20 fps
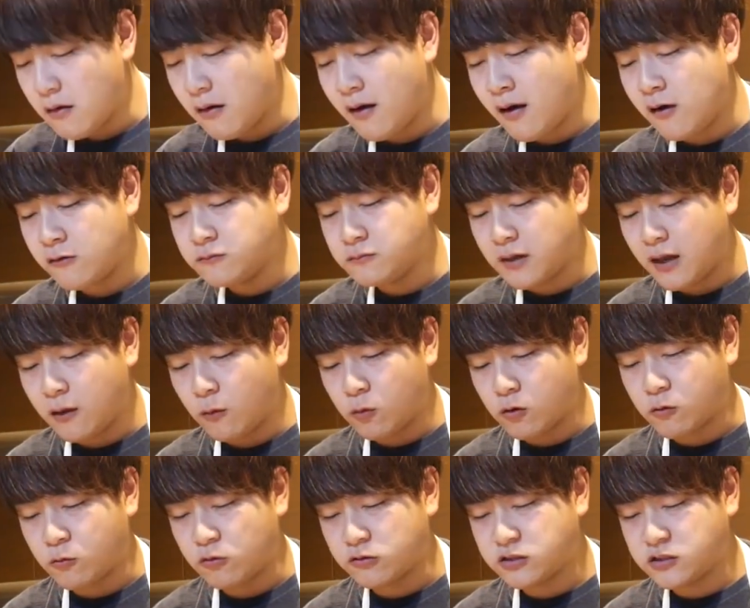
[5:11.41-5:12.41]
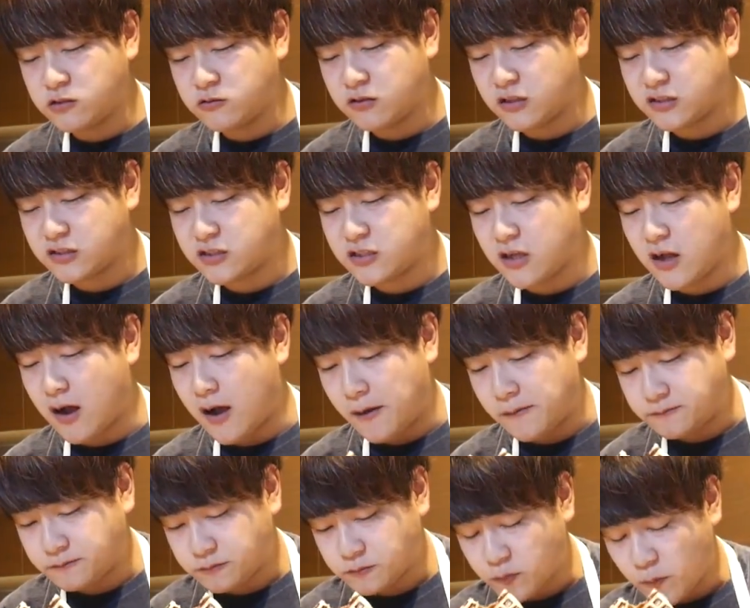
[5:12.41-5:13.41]
あうまい俺こっちの方が好き
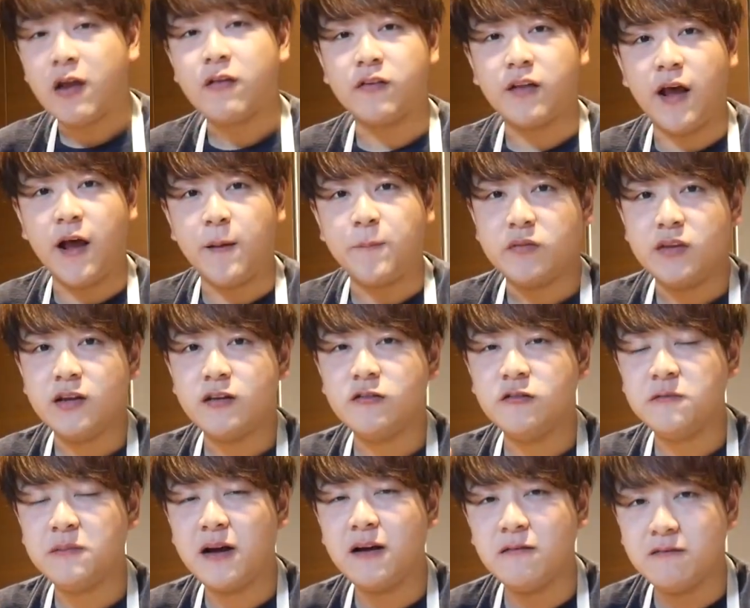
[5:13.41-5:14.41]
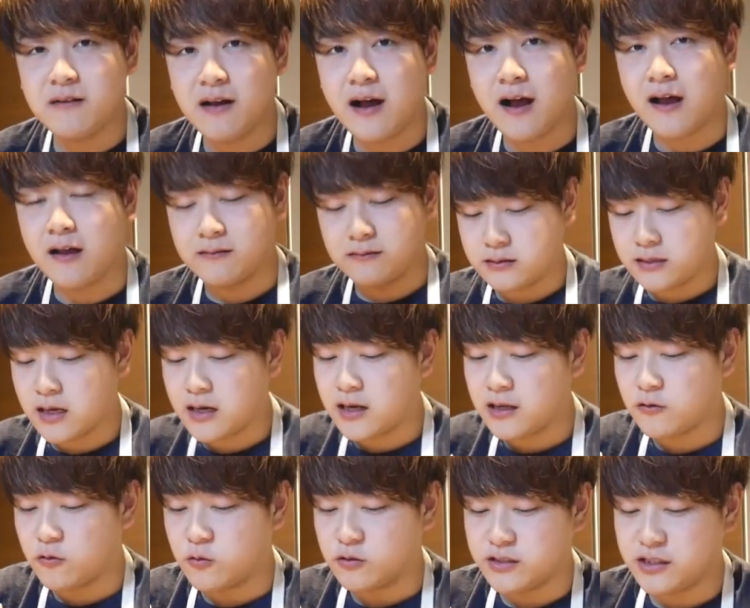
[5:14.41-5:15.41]
だあのね肉まんは
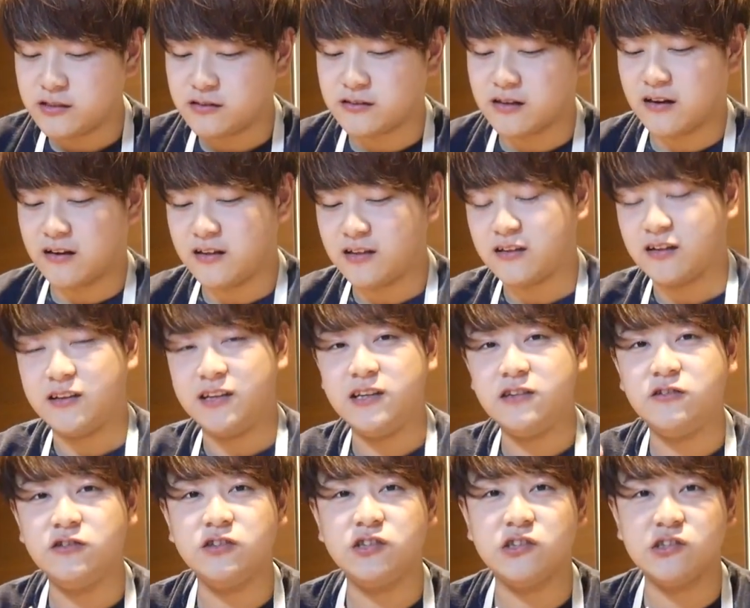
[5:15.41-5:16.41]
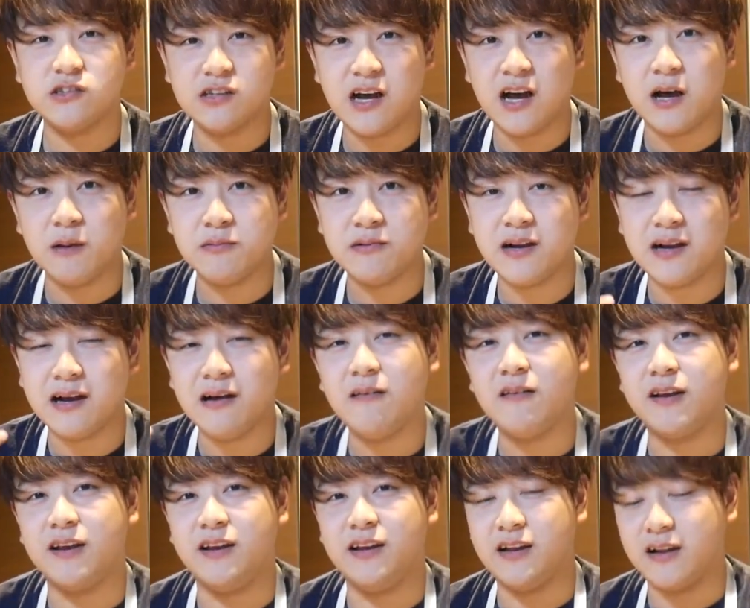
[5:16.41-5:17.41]
中のお肉から出た肉汁が油代
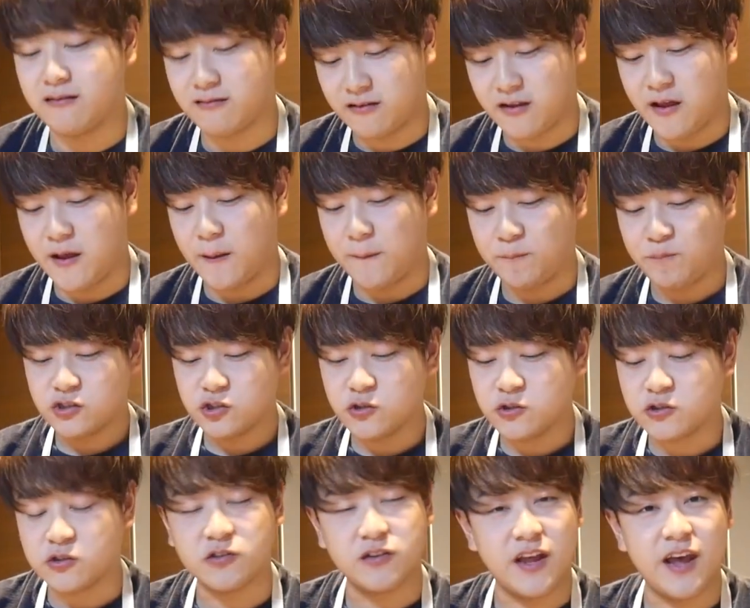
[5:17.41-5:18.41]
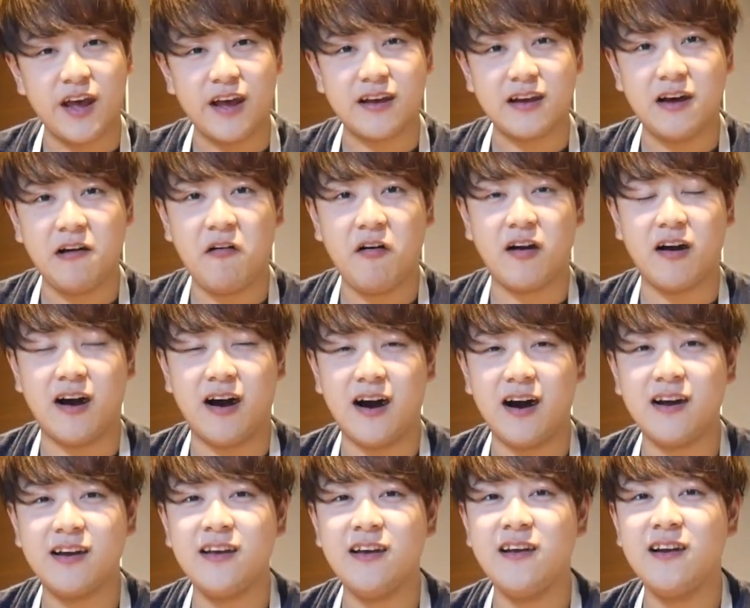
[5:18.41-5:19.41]
わりになってちょっとね皮
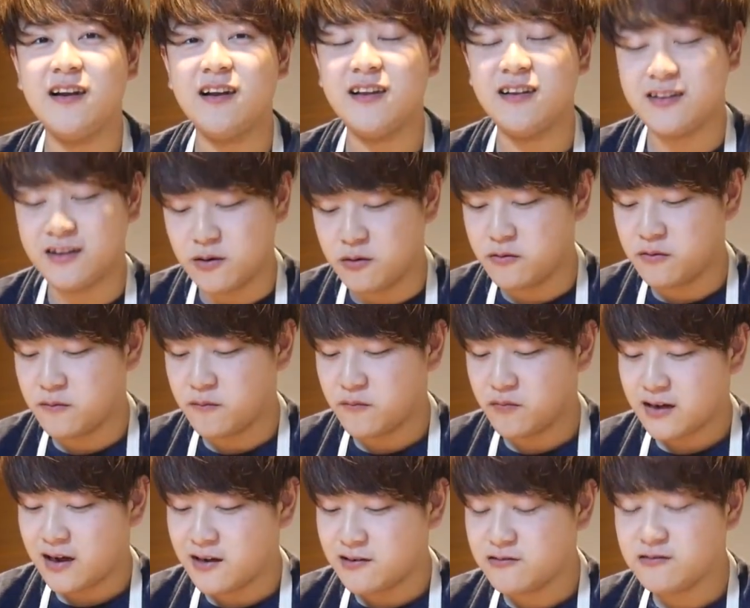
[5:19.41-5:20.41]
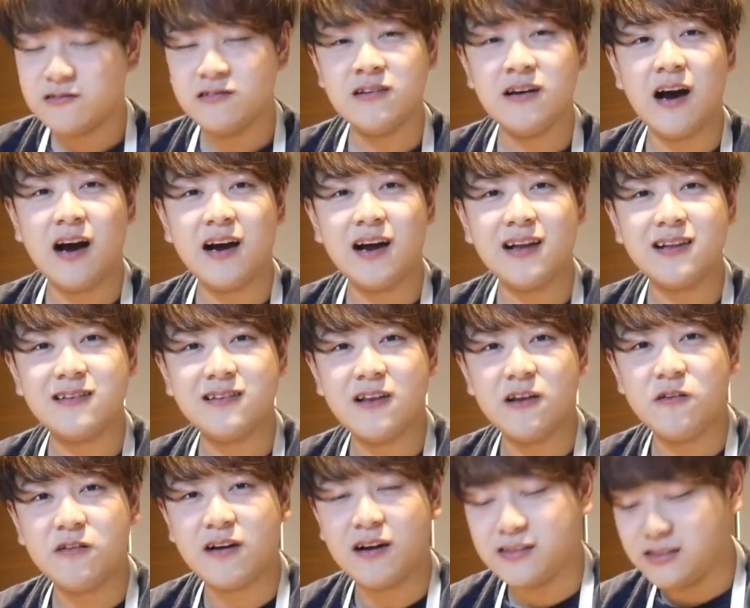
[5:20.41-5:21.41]
が揚げられてる軽く揚がっ
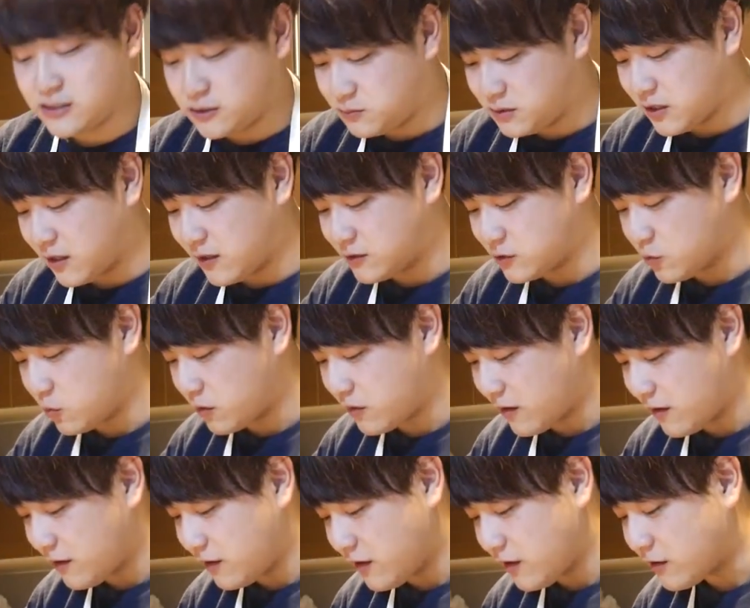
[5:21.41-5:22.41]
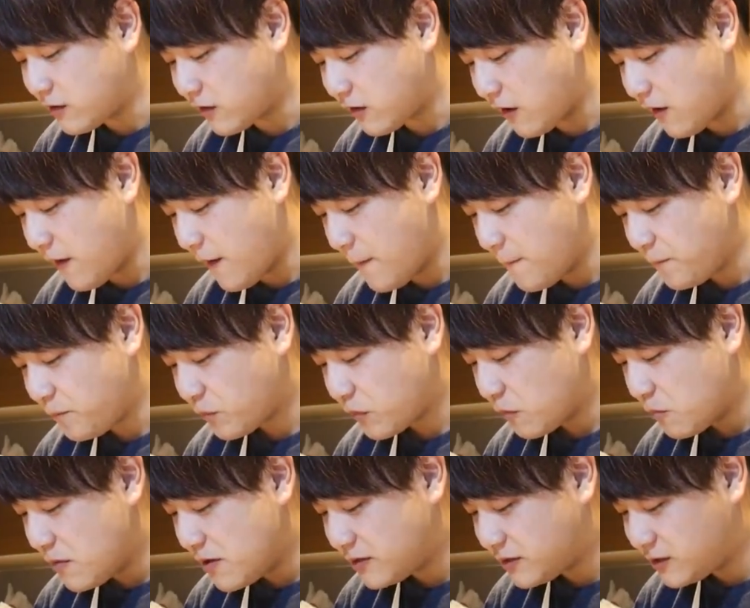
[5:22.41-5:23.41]
てる感じみたいな食感になってて
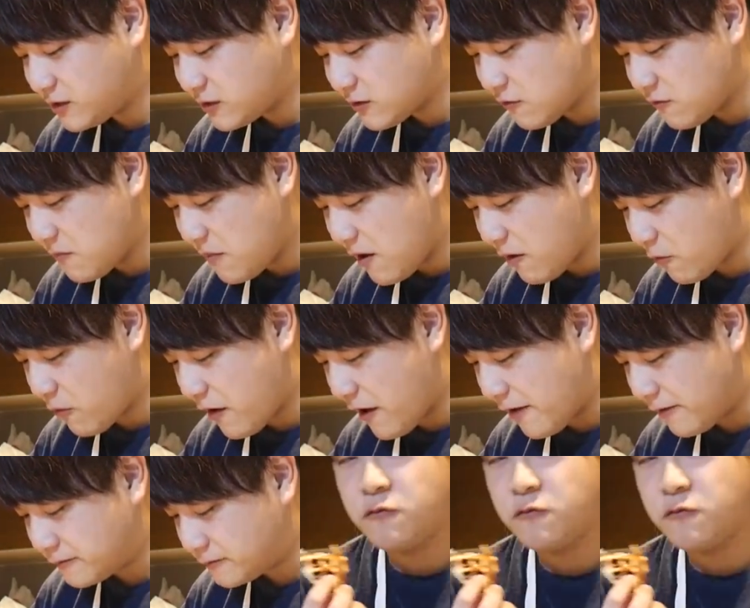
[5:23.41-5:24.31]
めっちゃうめえこれ